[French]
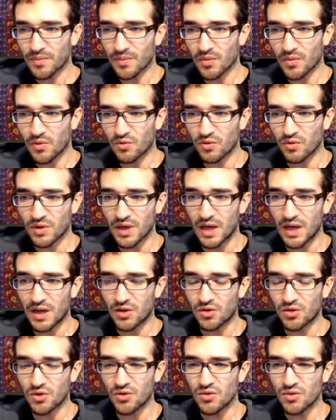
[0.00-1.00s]
donc
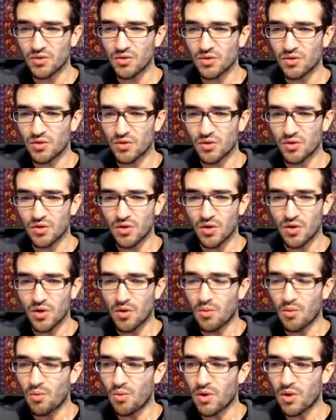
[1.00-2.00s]
L2
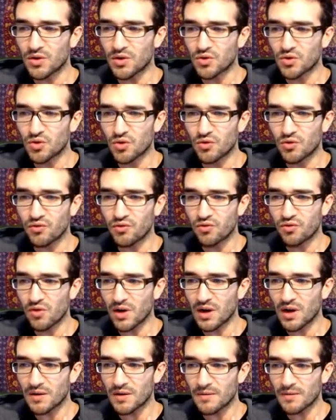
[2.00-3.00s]
moins 2
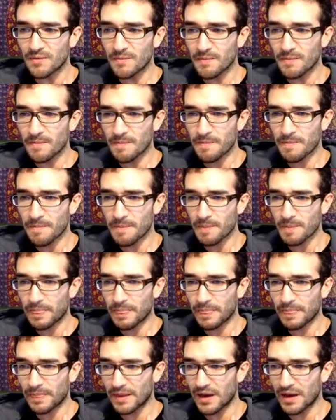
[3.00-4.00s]
fois
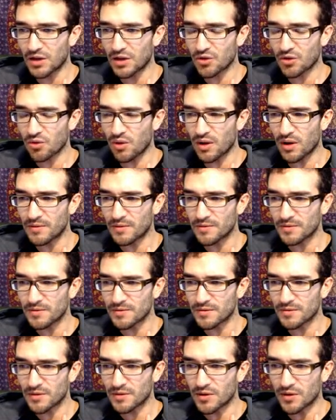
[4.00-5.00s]
L3.
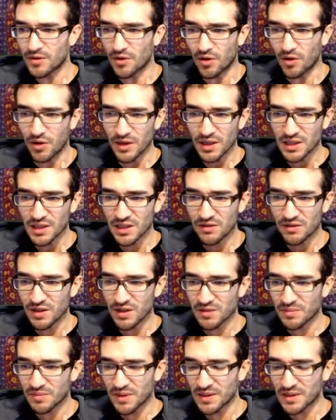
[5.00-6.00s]
Regarde ce qui va se
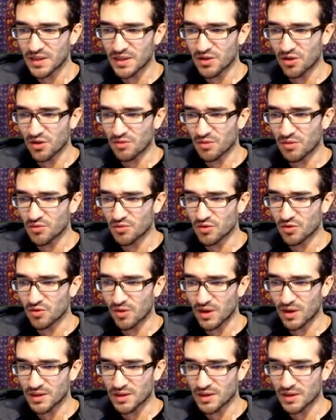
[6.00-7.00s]
passer dans le membre de
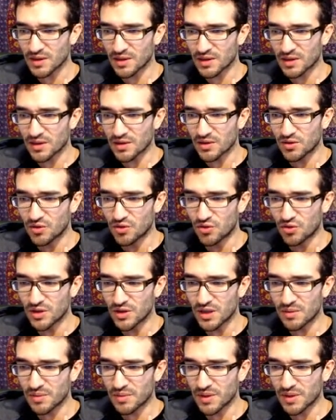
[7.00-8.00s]
droite.
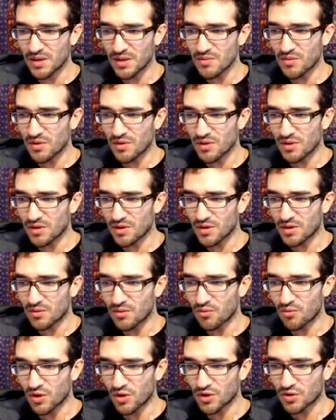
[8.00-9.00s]
2T',
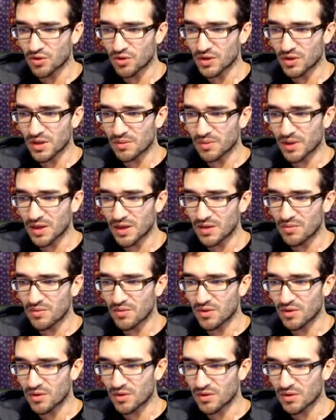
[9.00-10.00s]
moins 2T',
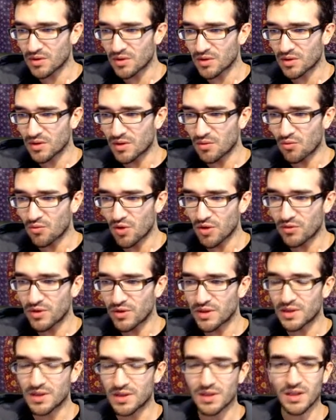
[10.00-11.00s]
moins
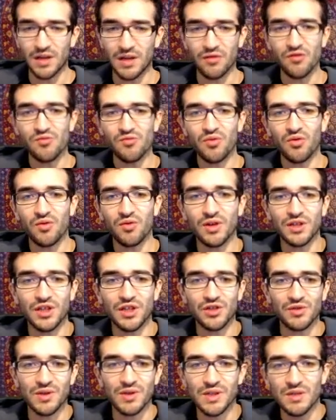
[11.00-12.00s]
8. T'as vu pourquoi j'ai
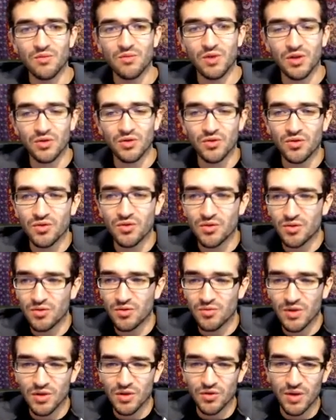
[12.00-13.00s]
choisi 2,
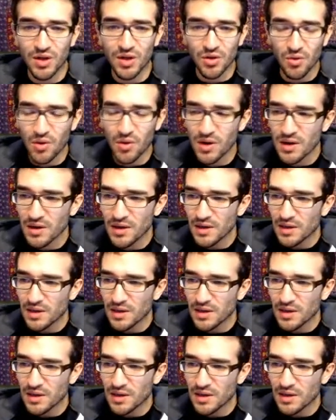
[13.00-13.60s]
moins 2 L3